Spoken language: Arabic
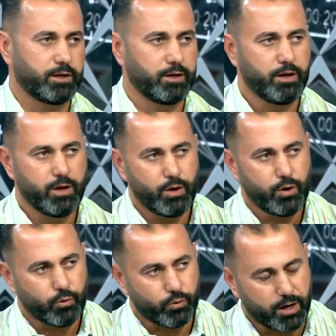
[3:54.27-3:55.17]
وهذا
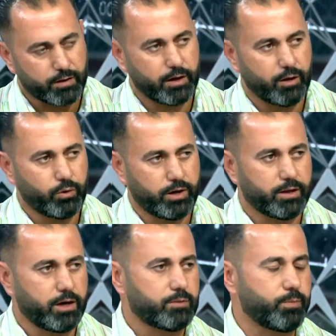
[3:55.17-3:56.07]
للوحدات وهذا
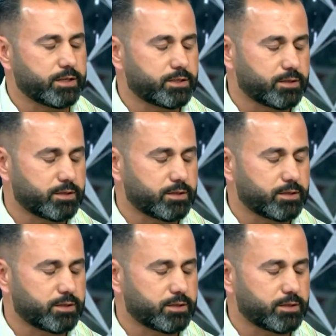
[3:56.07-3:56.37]
للوحدات بس,